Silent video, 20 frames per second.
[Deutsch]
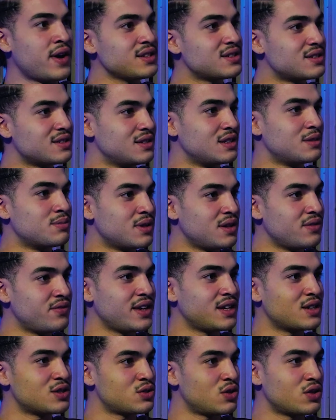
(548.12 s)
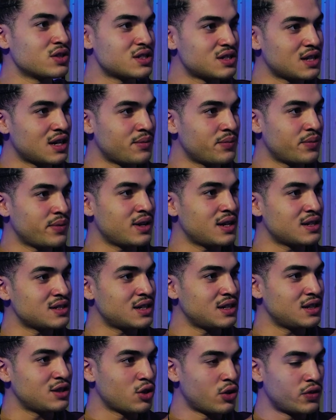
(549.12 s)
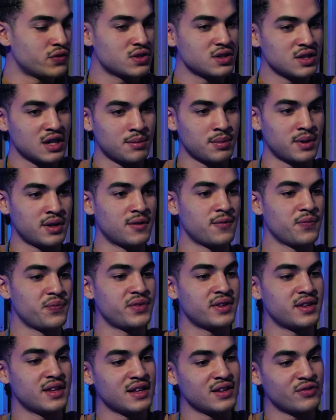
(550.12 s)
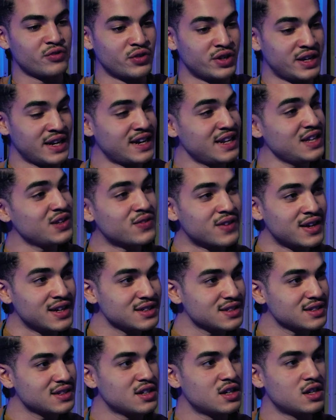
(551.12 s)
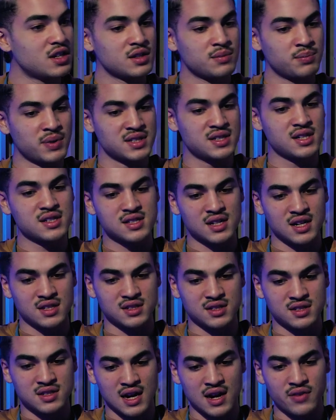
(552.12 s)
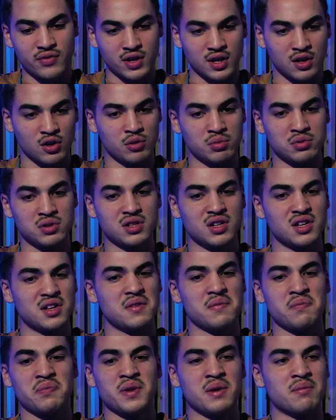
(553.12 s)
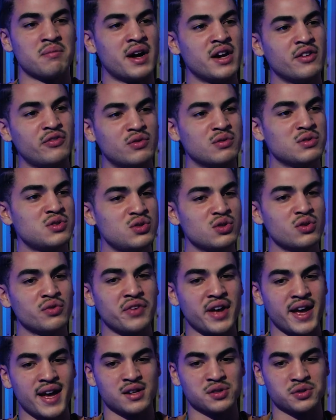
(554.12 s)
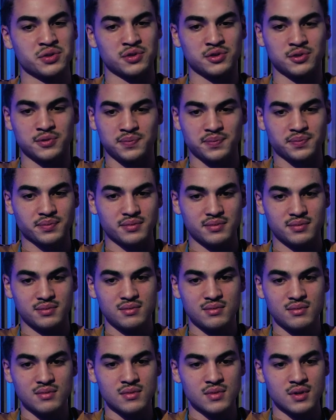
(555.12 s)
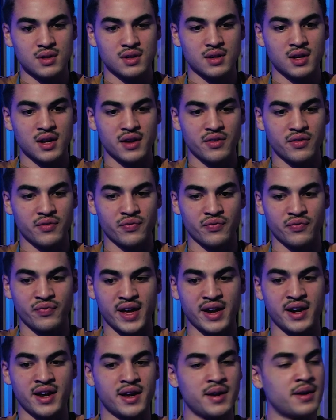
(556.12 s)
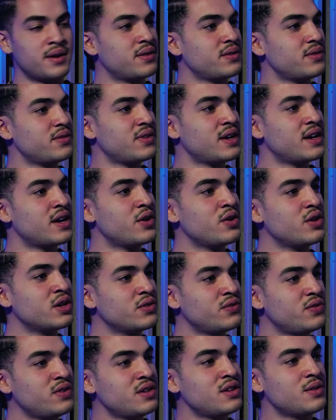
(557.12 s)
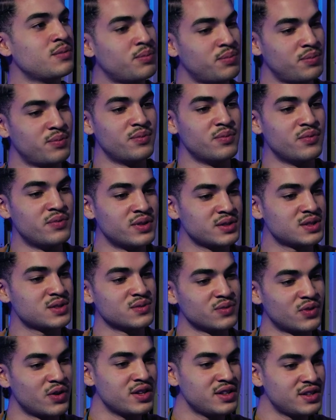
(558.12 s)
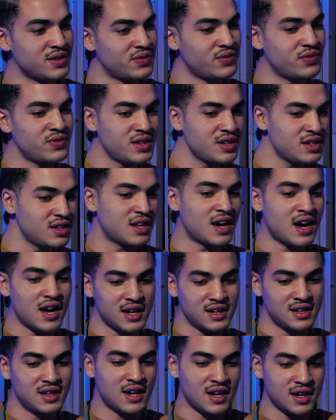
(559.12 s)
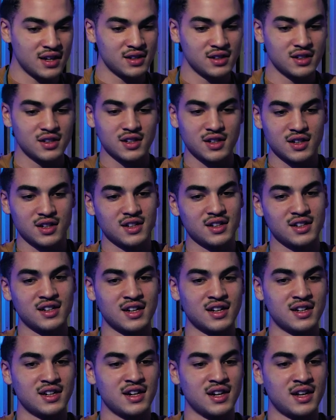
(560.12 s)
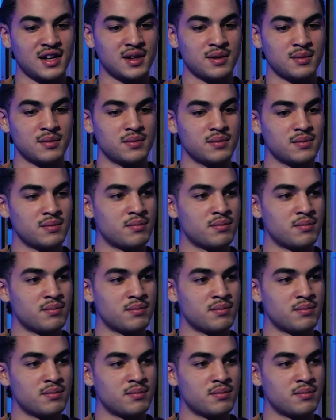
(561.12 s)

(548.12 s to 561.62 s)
weiß es nicht mal, welche Songs jetzt letztendlich drauf sind, aber von denen ich weiß, mhm. passiert sind, als ich da war, glaube ich, meine Funktion wäre eher so, wenn er, wenn er irgendwie wissen wollte, wie da, da, dann äh,